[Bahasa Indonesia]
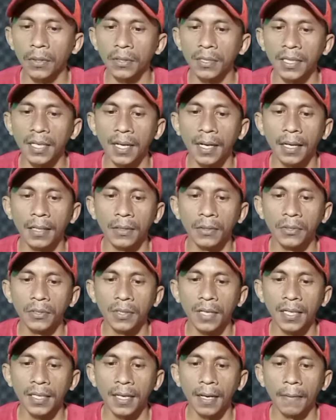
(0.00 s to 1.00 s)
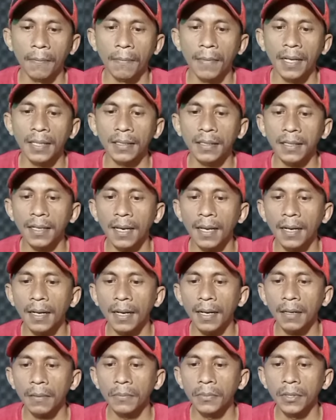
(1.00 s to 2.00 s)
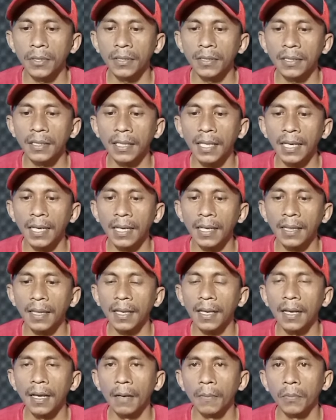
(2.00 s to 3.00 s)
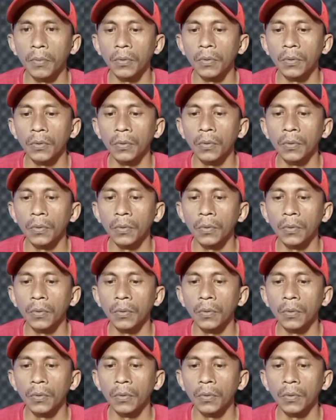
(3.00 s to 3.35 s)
rodnya atau jorannya material karbon T30